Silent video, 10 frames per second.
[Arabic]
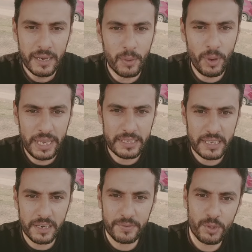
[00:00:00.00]
لو
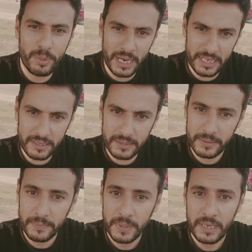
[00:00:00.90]
واحد خلفته بنات
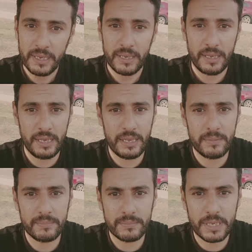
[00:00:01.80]

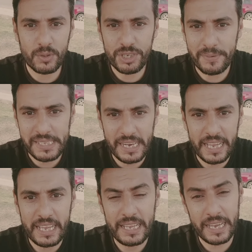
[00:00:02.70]
آه، ما تقولش
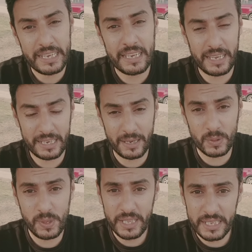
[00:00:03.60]
مثلا
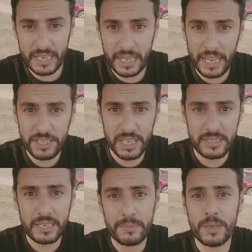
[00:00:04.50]
هتجوز واحده تانية
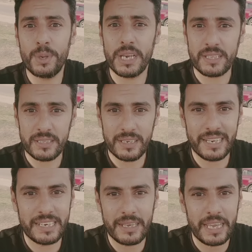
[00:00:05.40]
عشان تجيب لي الولد
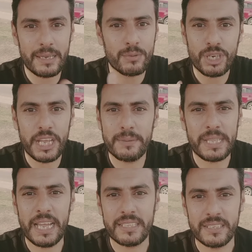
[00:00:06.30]
لان هي مش هي اللي
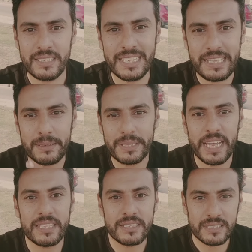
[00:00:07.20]
بتحدد انت اللي
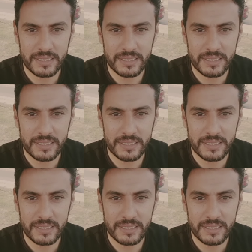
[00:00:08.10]
بتحدد